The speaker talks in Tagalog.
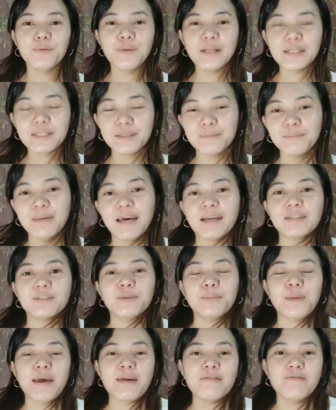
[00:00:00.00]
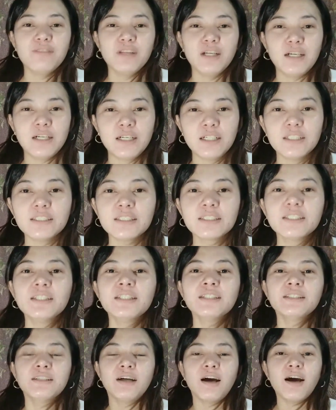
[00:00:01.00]
Welcome back to my vlog.
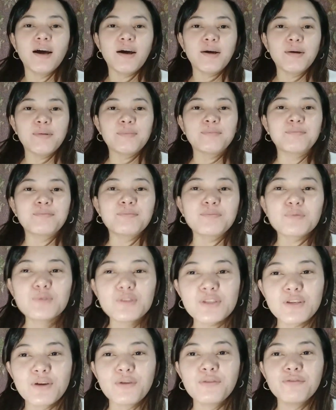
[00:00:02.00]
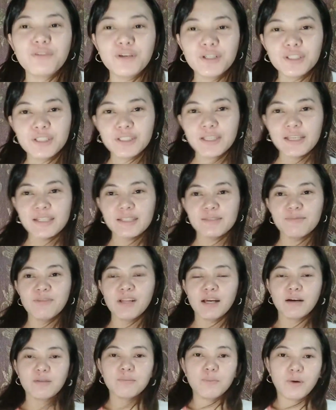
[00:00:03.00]
Um, so, for today's
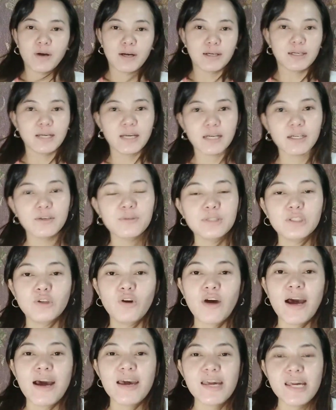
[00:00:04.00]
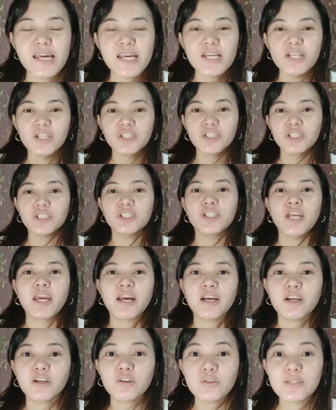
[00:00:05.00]
vlog po, ang gagawin ko ay
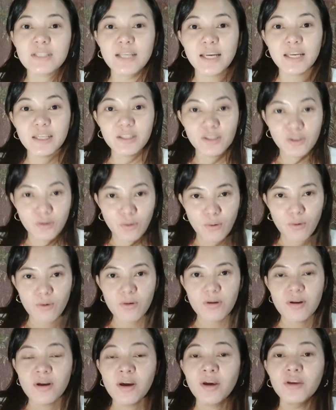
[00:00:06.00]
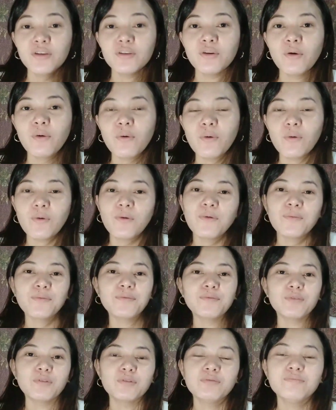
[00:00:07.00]
i-share ko sa inyo yung
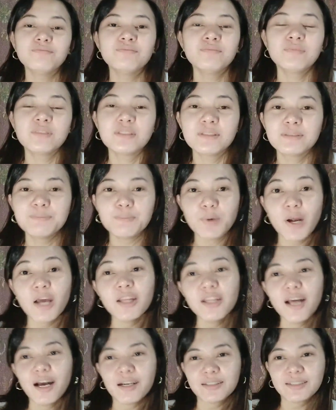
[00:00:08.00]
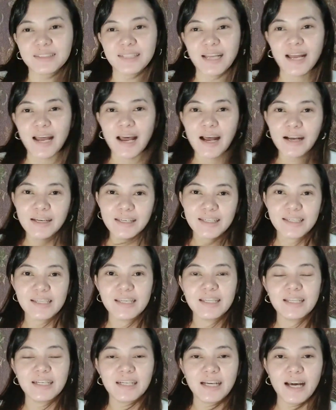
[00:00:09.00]
product na aking
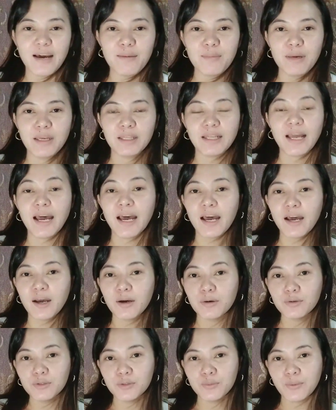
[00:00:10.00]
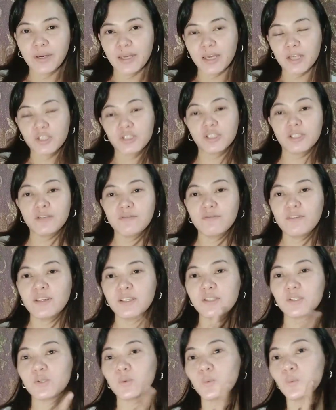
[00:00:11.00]
ginagamit. How do I achieve
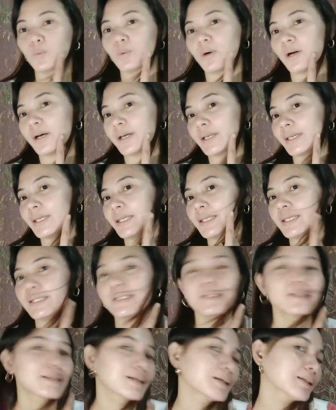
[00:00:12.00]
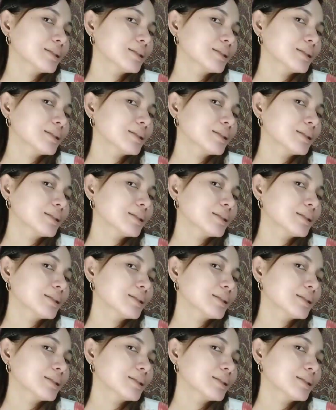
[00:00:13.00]
this white